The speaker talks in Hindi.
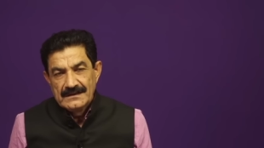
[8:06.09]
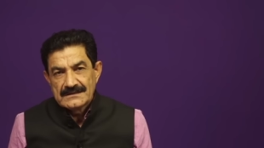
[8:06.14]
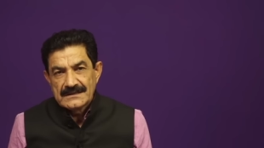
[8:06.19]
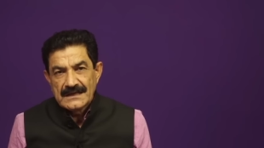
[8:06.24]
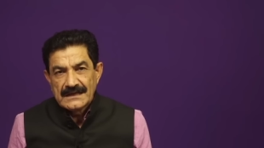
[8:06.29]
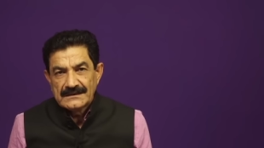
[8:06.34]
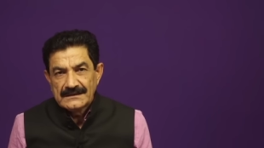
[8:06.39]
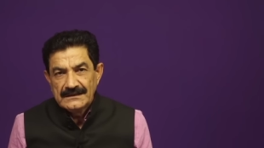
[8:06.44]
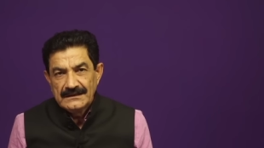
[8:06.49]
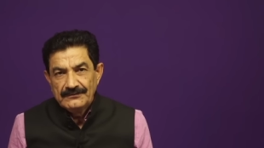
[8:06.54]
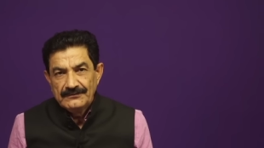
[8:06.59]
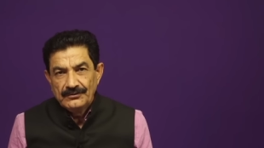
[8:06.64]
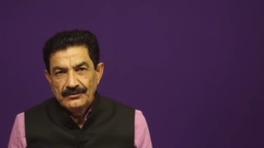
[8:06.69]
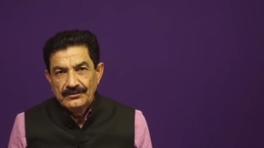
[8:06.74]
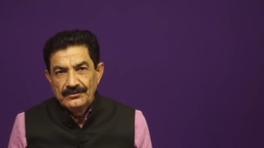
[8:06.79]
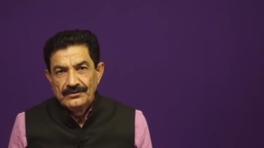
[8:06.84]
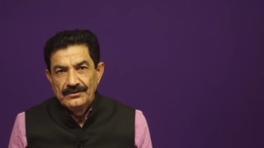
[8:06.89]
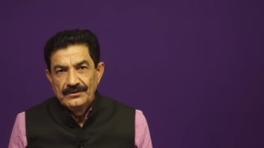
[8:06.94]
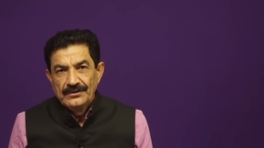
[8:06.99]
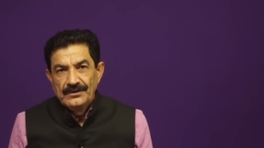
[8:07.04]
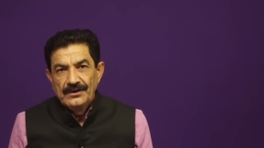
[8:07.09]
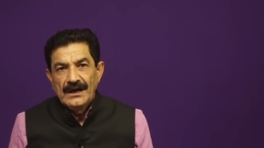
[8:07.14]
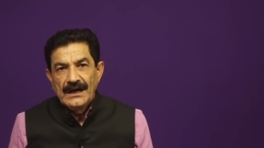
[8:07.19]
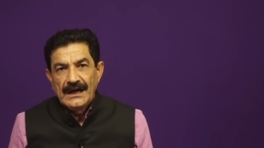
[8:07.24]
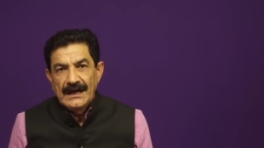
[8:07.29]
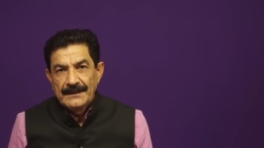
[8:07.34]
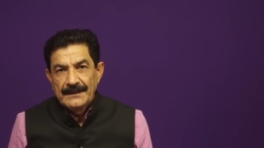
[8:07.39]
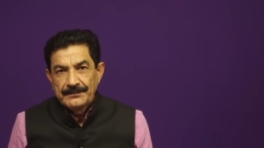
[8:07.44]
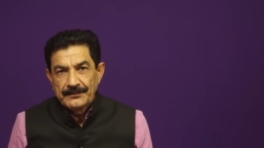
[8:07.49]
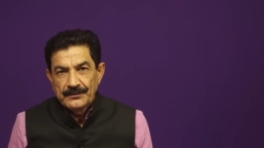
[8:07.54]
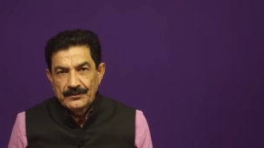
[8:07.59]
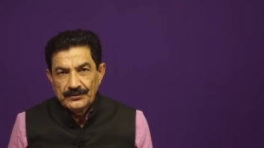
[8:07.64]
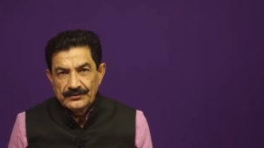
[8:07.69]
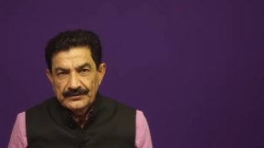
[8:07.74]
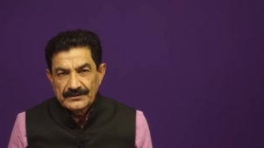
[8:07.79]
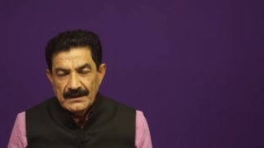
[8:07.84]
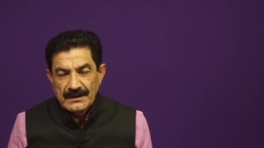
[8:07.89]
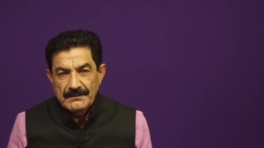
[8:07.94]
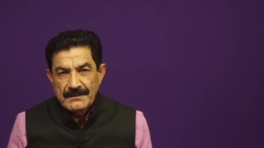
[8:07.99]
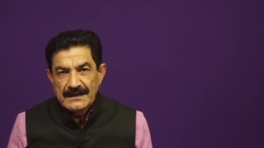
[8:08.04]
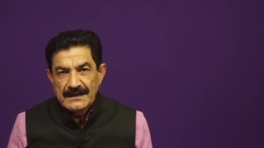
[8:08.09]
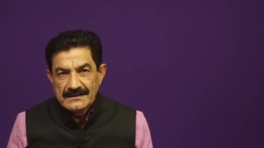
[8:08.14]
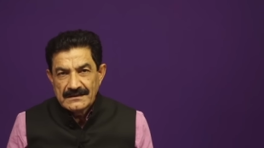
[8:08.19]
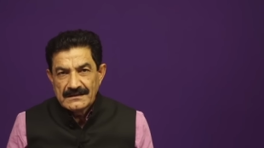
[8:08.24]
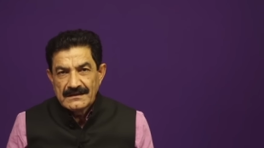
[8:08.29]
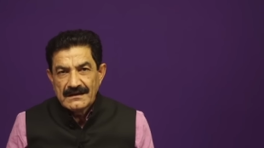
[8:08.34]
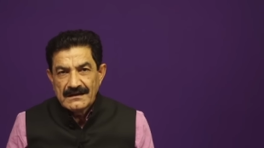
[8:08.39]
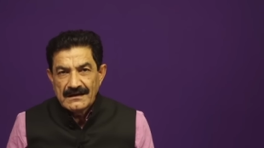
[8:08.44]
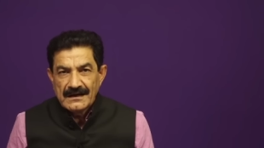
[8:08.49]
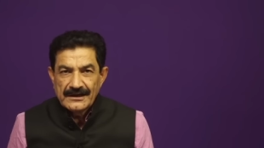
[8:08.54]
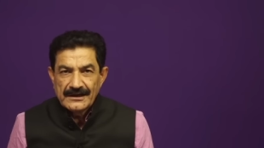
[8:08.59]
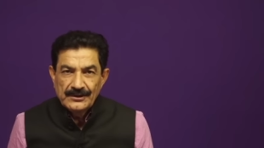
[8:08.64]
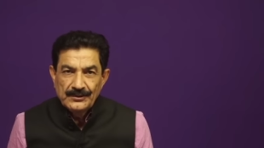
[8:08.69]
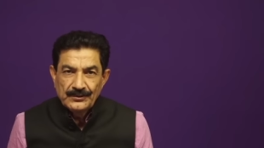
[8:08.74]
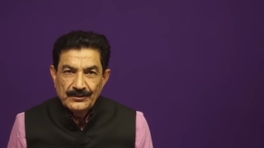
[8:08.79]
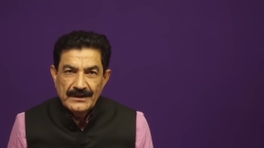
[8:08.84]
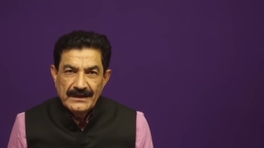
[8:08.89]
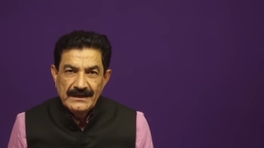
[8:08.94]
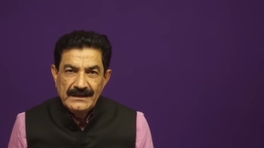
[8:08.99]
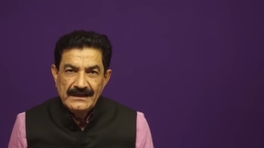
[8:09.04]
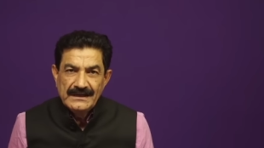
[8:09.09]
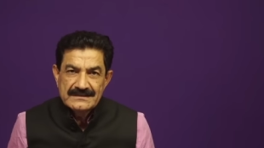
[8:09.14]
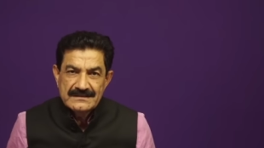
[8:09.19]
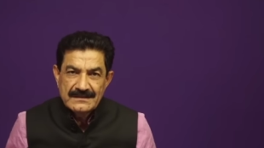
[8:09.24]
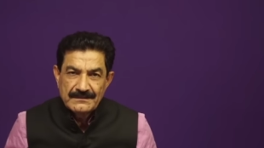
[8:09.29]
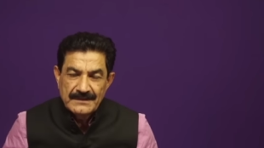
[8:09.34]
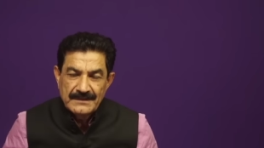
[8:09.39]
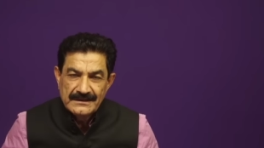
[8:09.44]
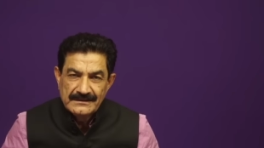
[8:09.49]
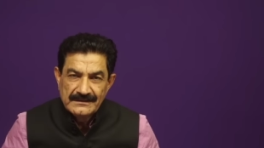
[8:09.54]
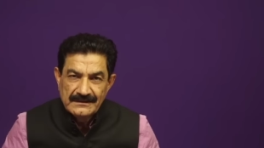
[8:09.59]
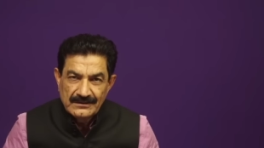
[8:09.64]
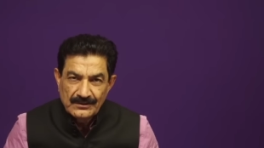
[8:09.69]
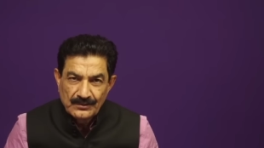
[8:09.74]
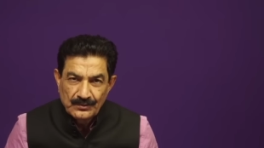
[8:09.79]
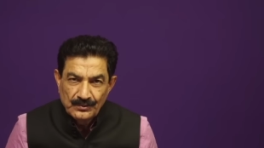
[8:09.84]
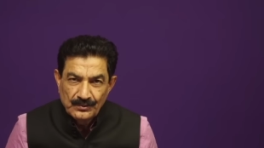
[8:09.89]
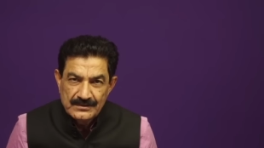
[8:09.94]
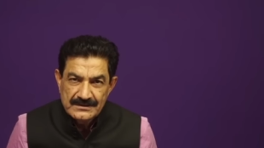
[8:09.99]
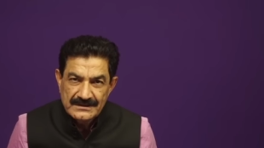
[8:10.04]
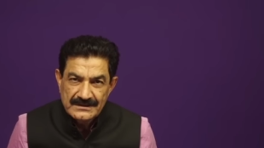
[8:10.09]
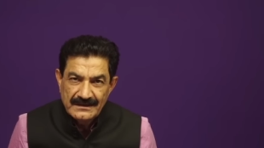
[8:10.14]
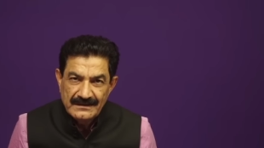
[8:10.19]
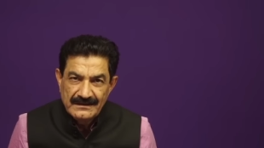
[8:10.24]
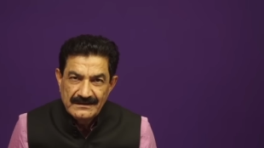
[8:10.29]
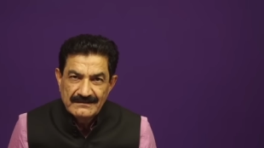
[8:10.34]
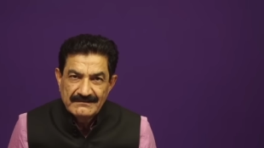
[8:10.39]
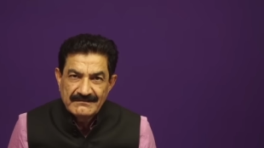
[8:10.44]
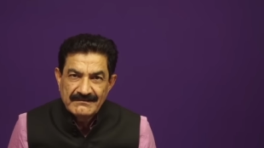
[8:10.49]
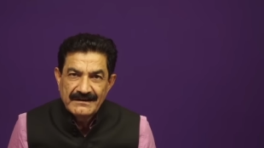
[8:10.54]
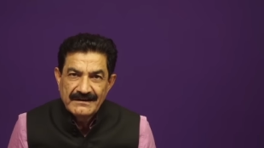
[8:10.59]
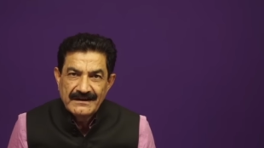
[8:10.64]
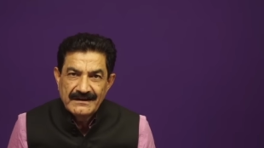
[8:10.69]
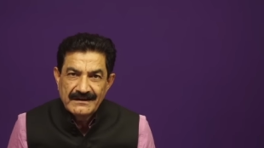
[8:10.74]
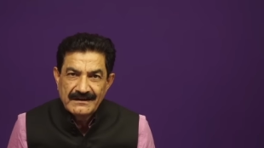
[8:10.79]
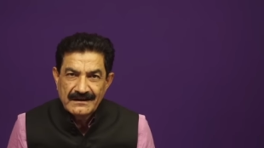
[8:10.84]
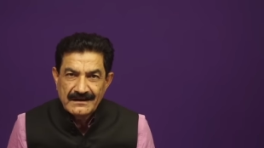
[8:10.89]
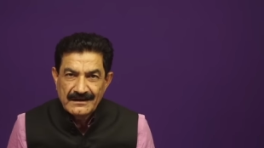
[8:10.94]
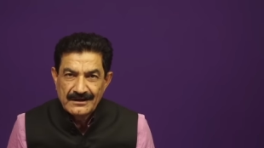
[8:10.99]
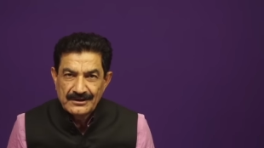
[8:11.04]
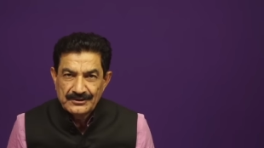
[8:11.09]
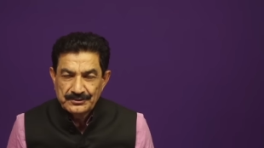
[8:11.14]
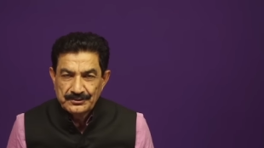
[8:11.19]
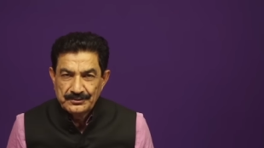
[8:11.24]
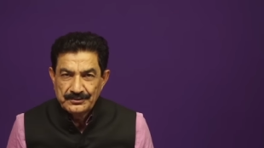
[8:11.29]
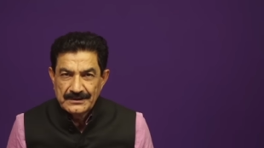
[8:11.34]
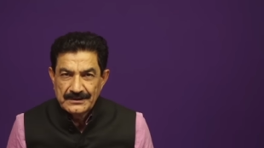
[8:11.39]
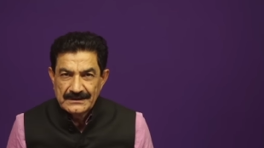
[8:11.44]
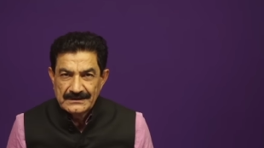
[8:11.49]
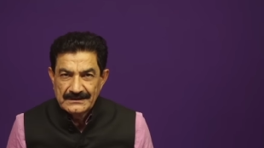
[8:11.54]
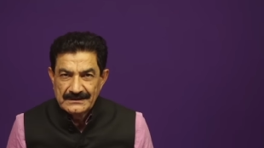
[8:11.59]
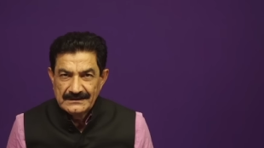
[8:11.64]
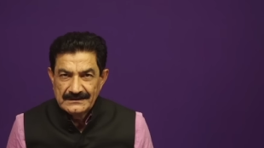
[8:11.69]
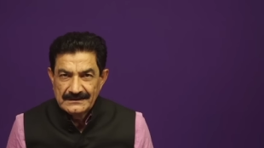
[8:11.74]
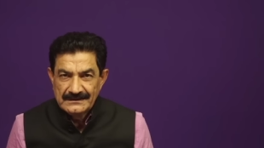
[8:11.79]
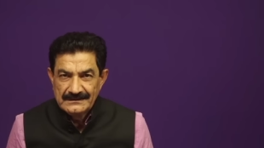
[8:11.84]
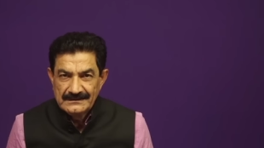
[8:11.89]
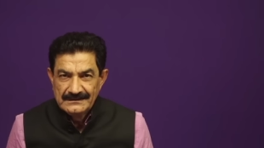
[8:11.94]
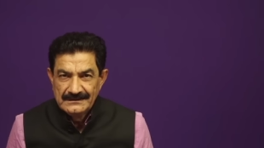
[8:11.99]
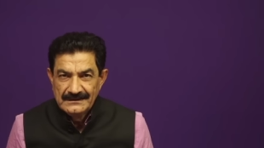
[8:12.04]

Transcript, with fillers: साथ ही वो आपको सामाजिक कार्यों के लिए सामाजिक रूल्स के लिए ट्रेंड करना शुरू कर देते हैं